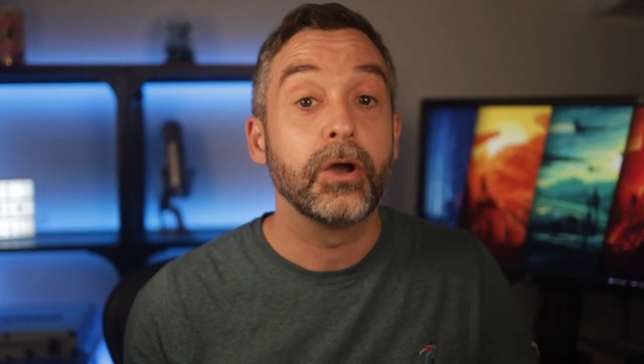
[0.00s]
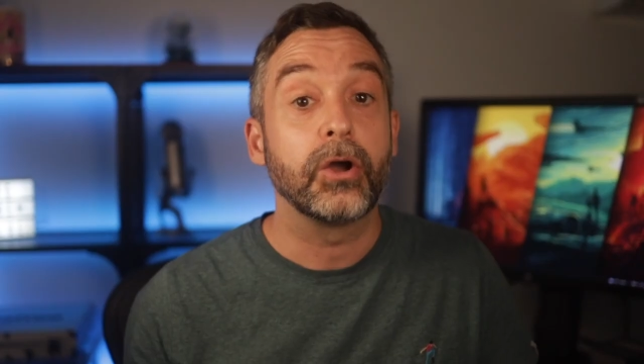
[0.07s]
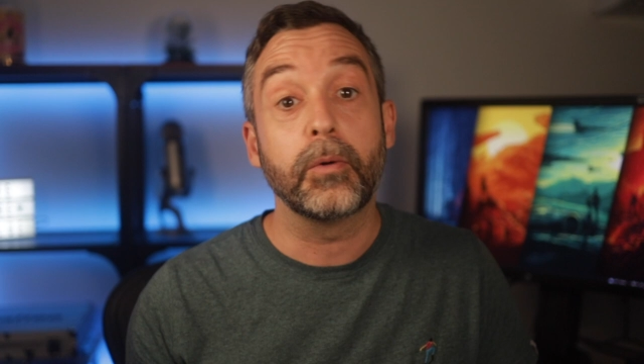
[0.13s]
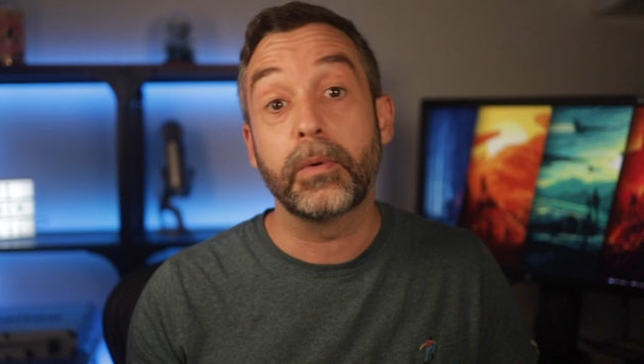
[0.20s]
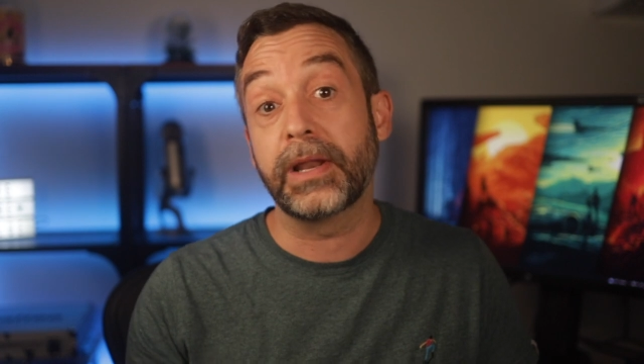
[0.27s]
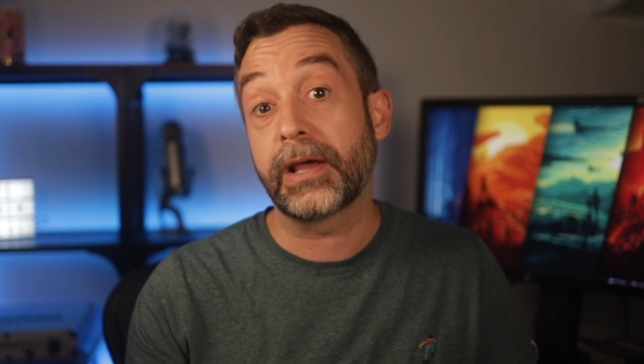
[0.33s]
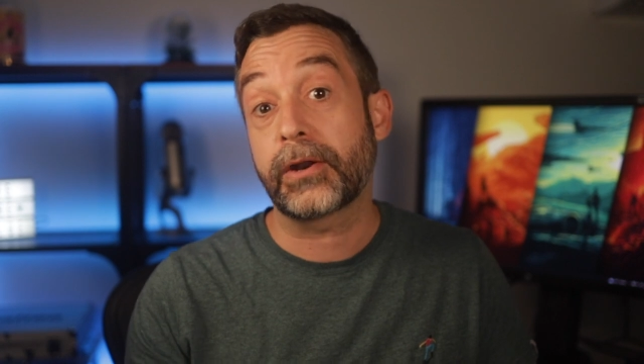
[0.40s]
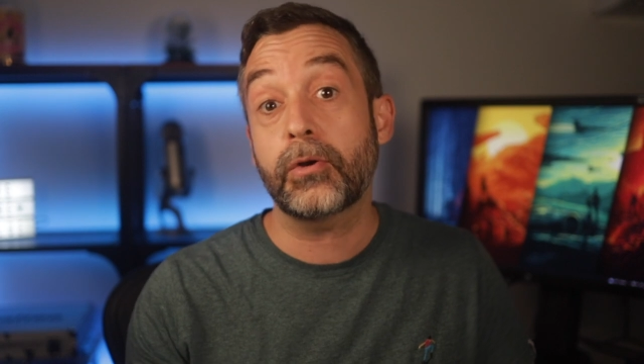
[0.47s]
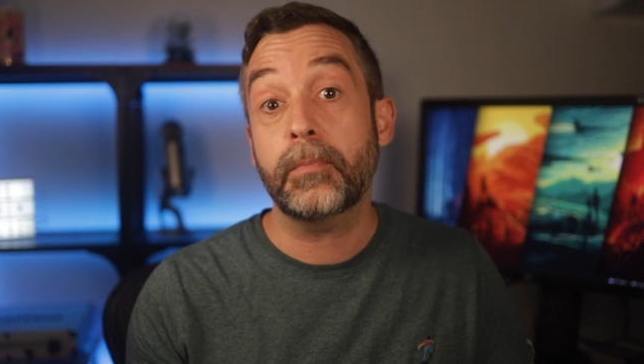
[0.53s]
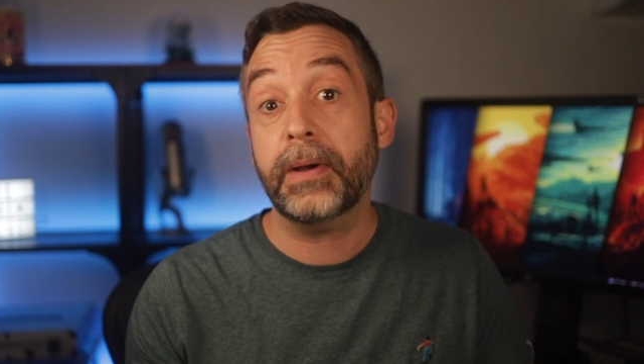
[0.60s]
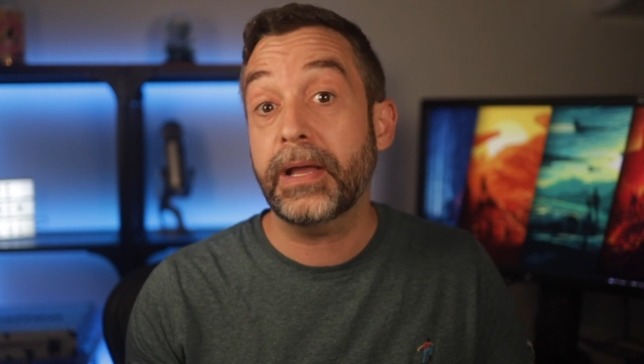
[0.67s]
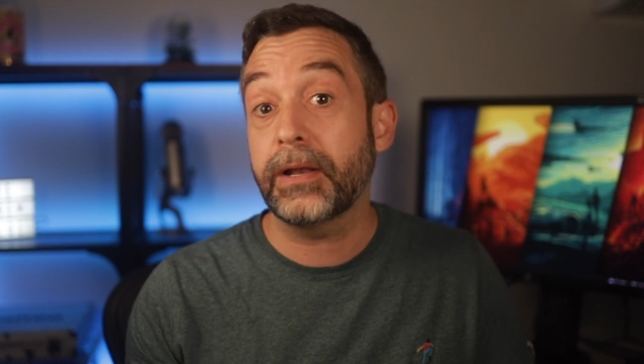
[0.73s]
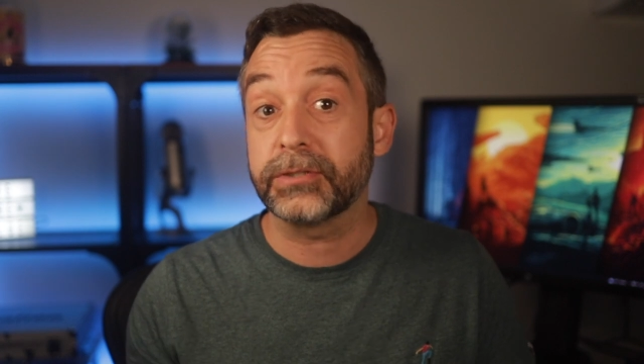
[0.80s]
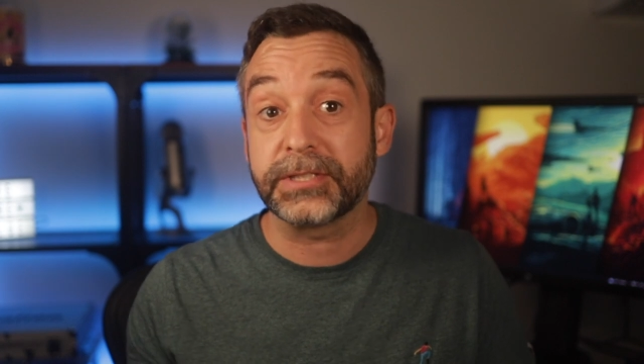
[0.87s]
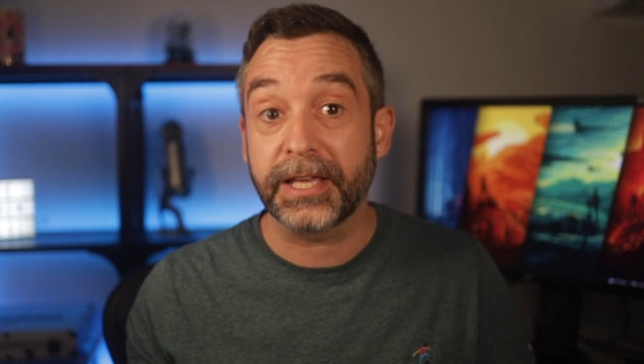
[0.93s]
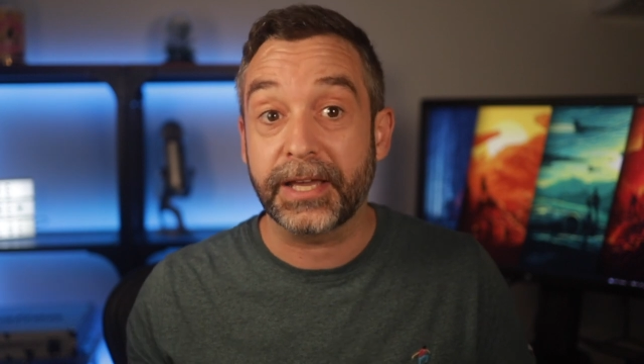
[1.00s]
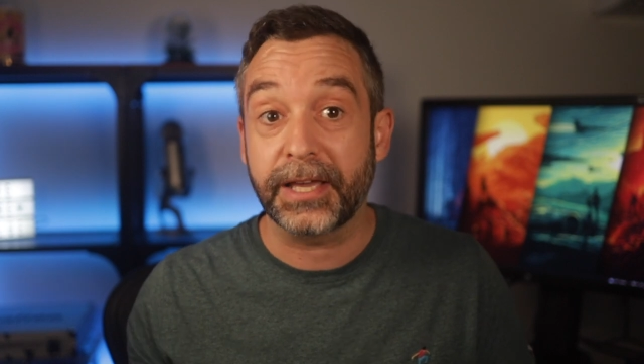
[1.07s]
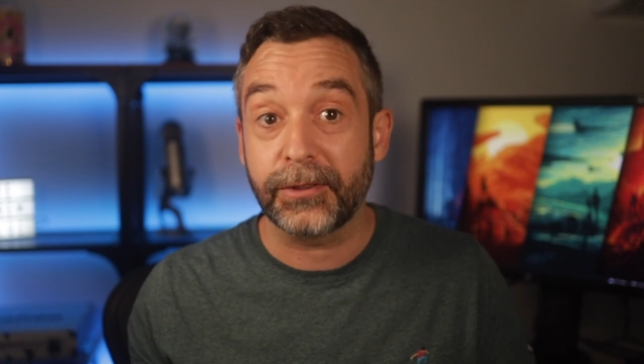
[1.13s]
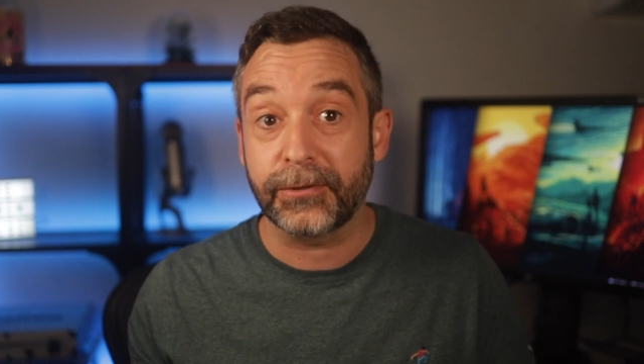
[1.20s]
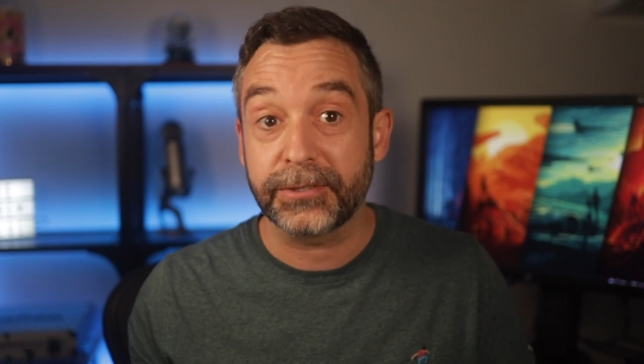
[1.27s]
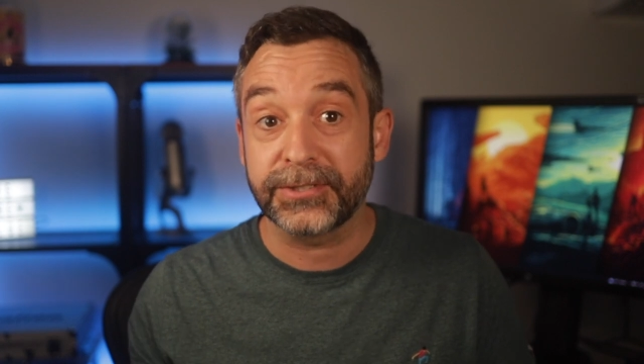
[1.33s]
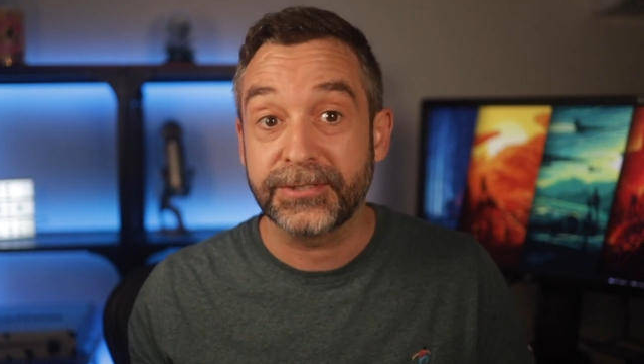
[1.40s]
como la ropa y los
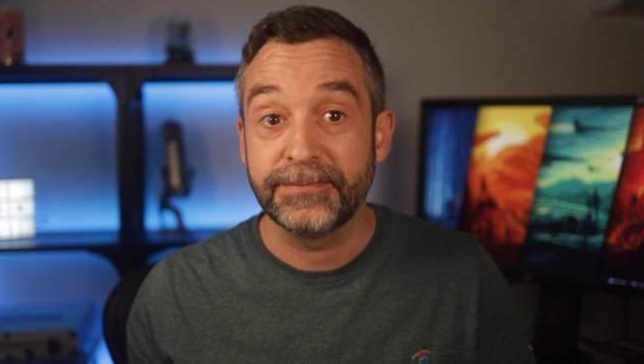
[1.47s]
tejidos.